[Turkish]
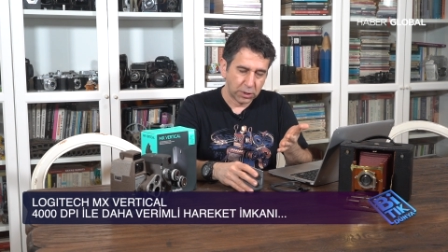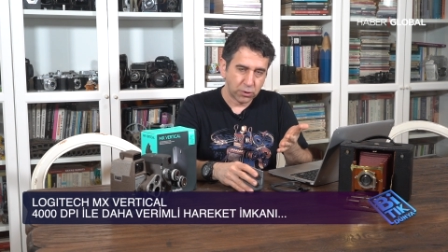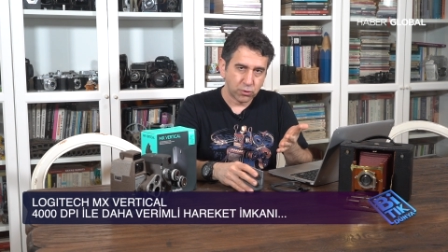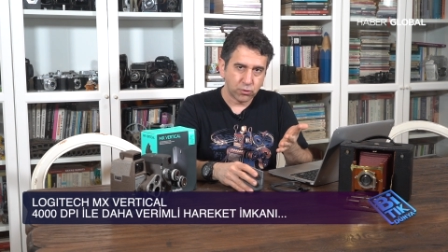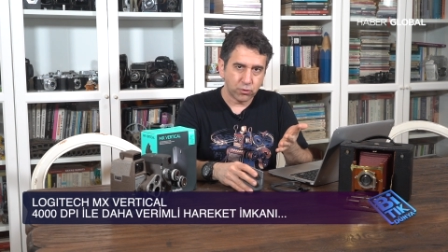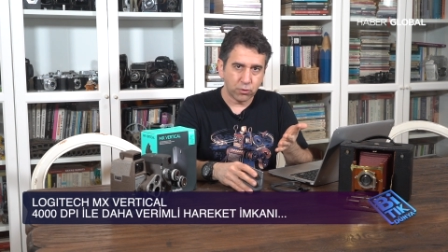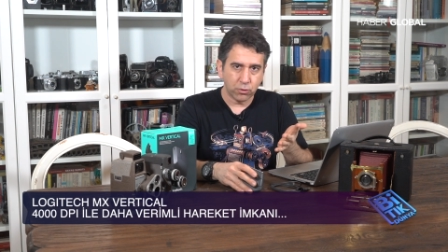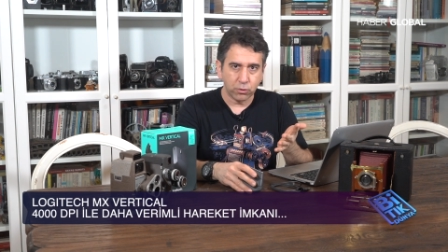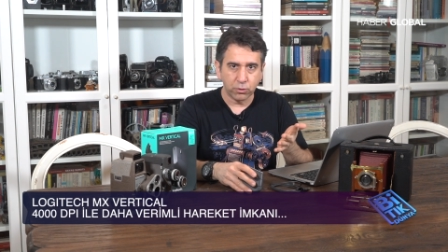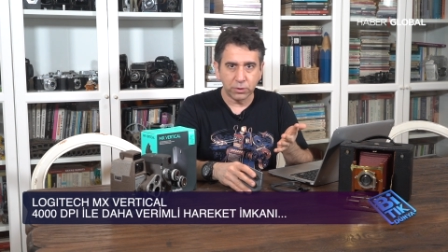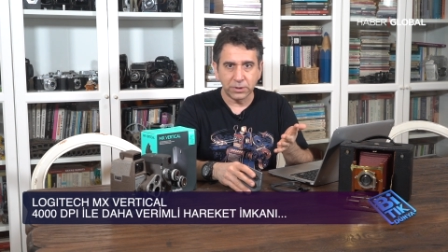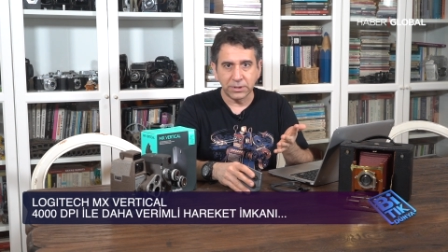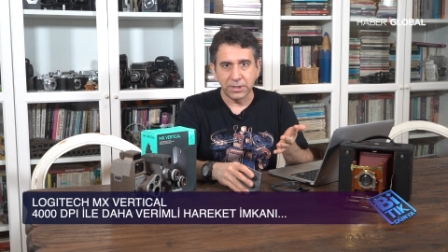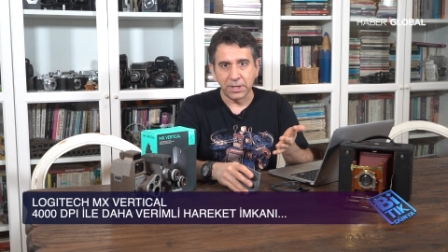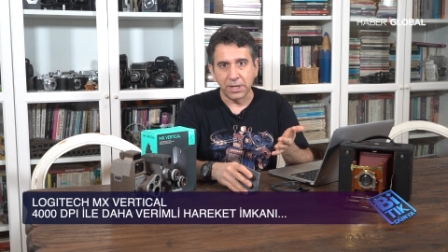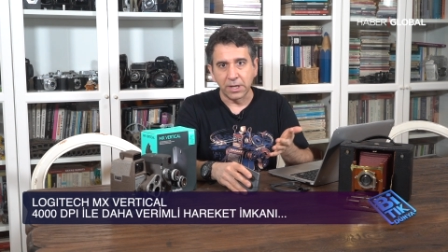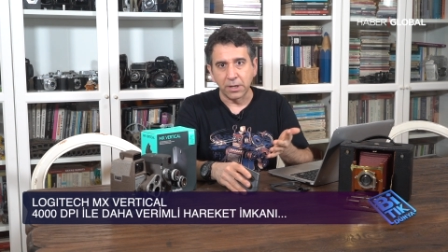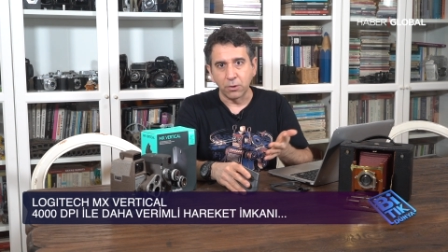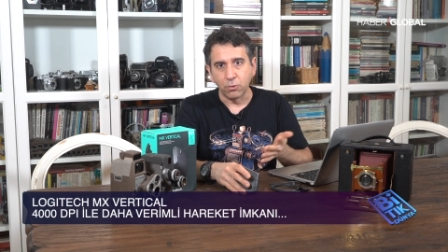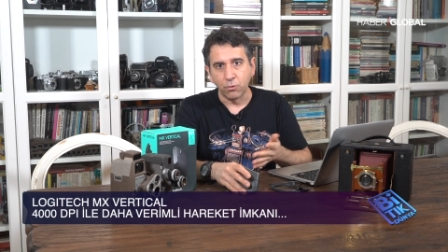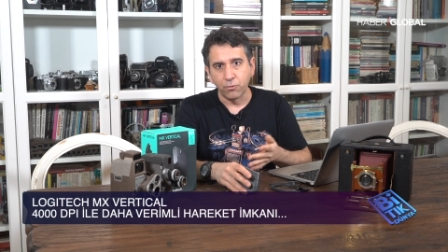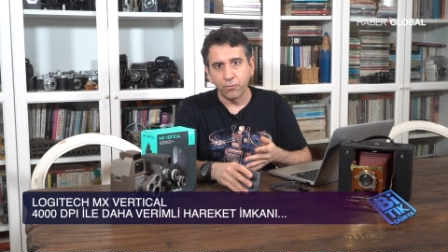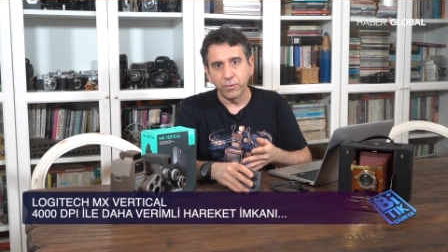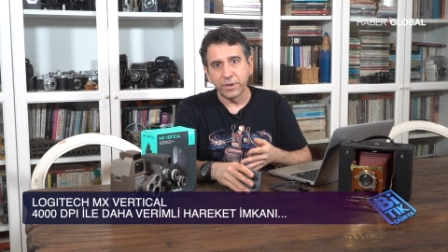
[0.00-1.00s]
çok
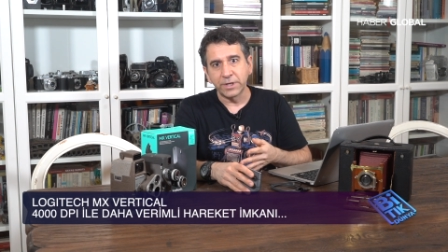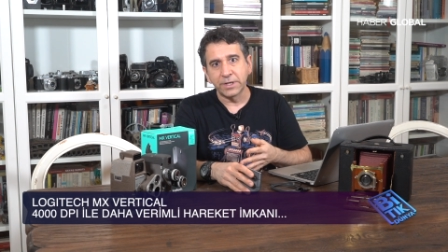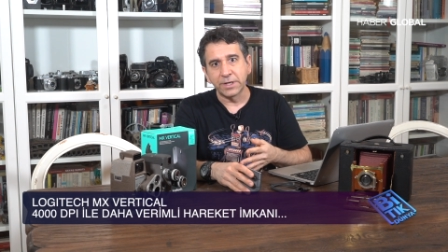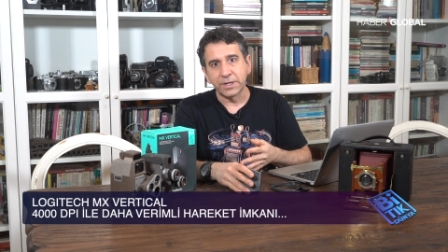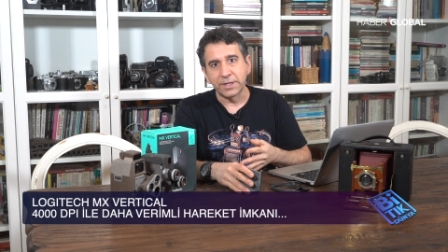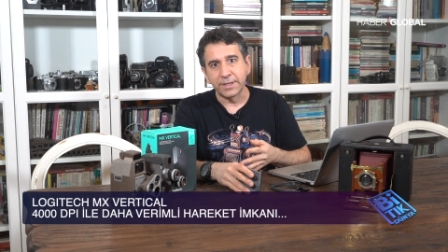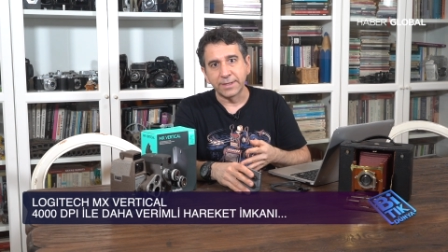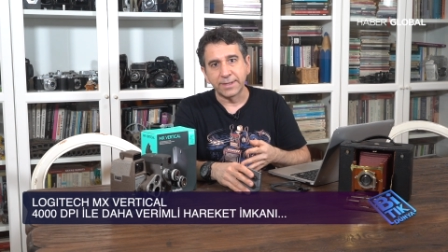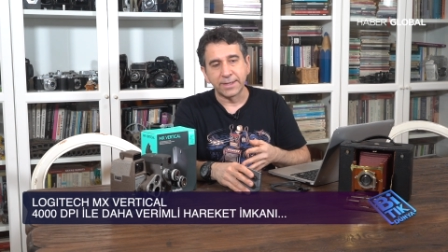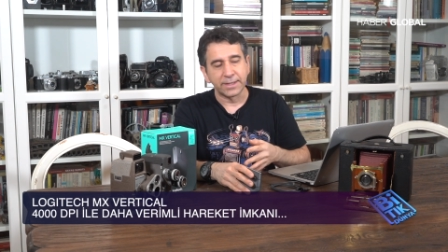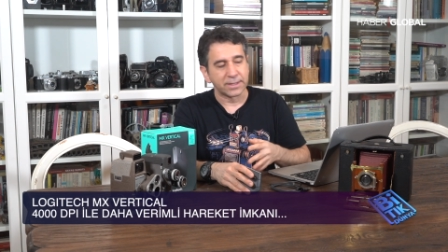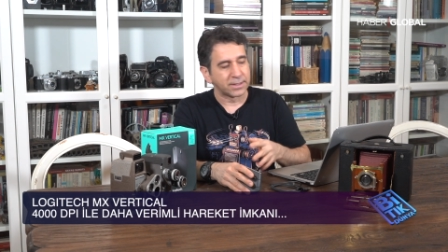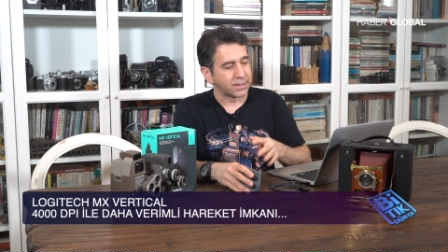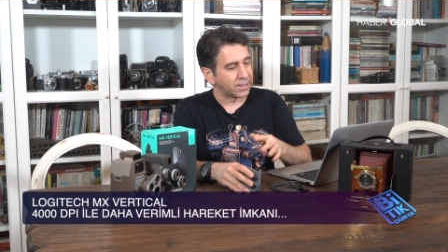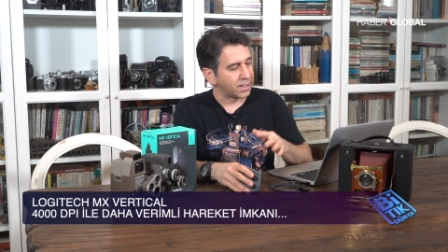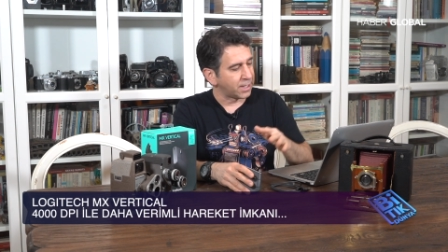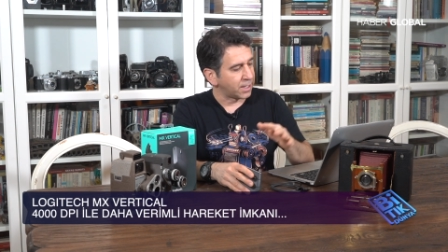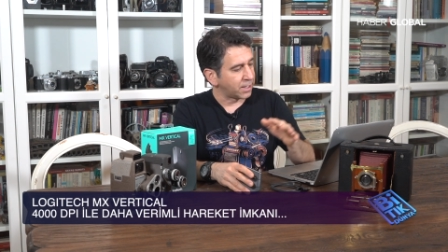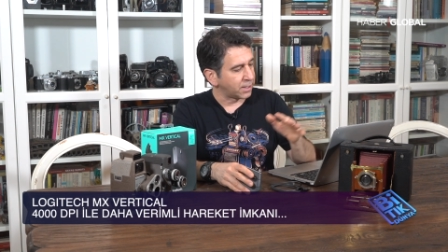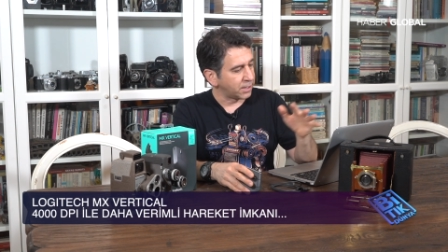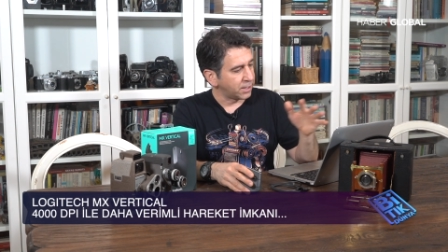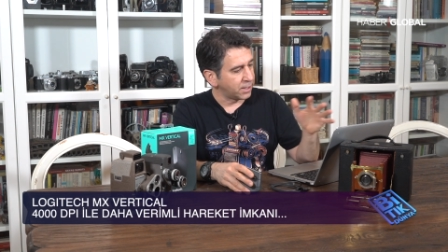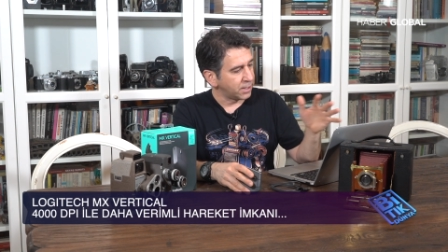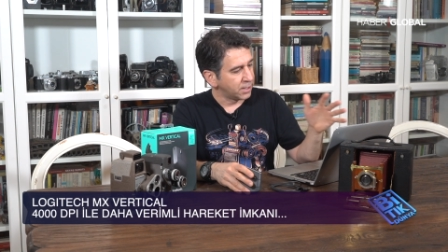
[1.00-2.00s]
daha ufak
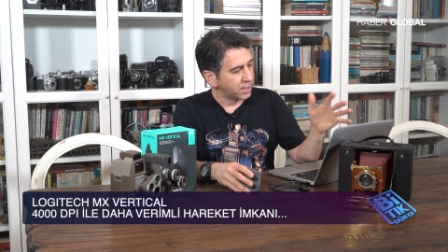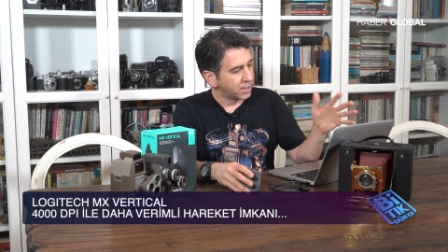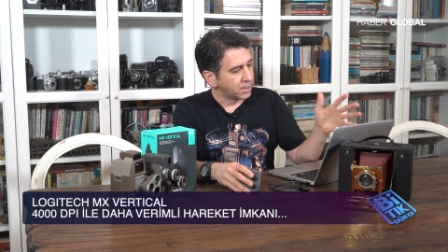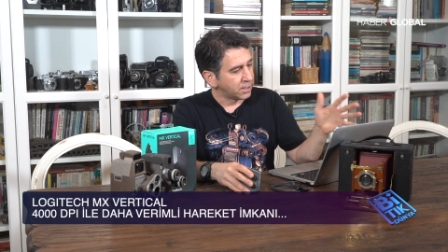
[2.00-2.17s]
hareketlerle